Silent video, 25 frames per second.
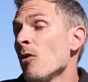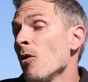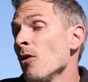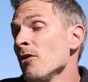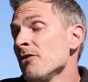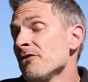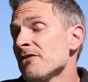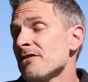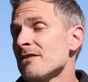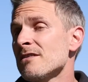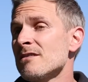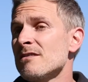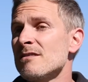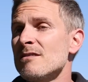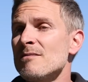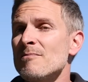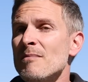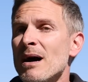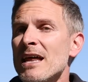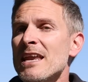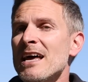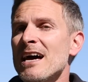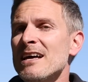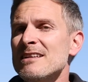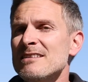Und
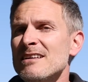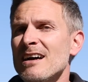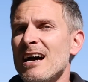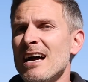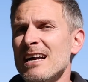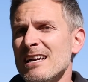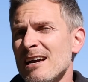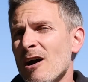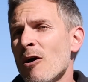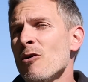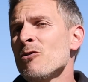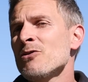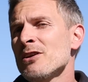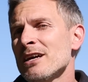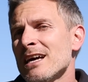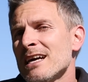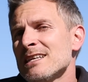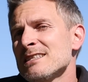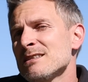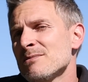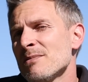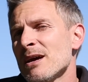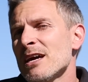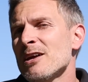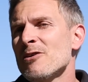man hat halt auch eine
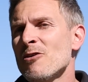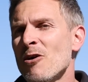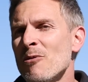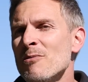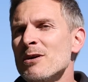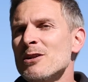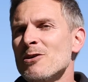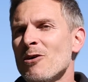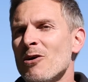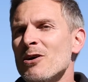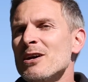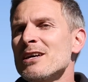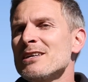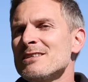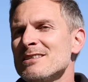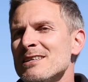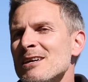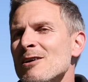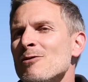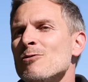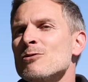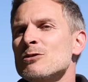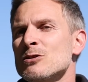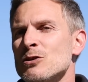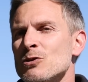ganze Menge noch mit
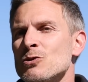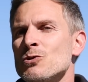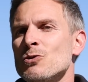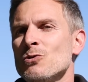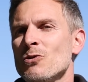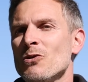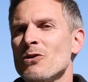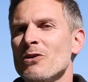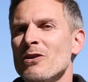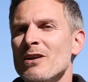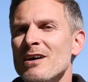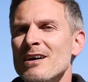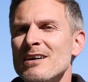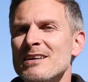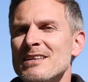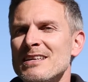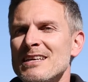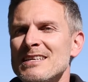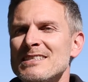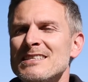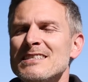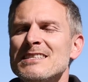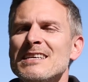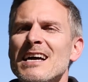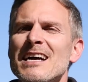Orientierung zu tun. Ne?
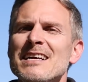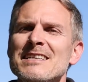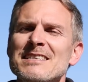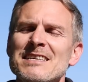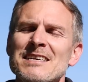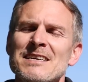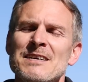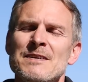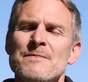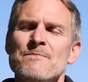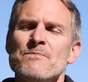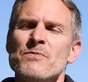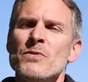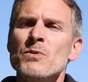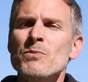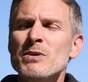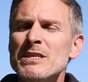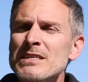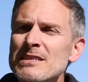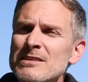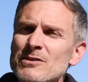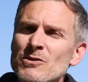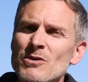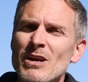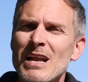Das ist halt nur ein
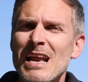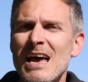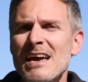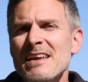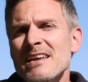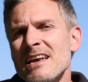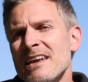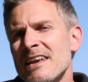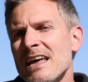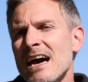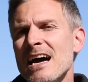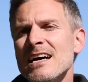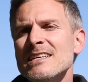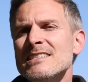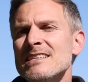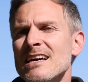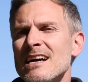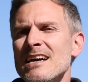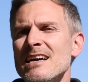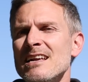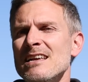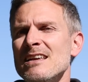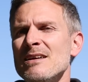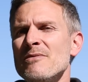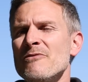bisschen so ein kleiner
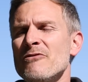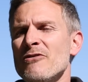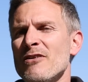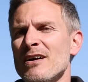Nachteil im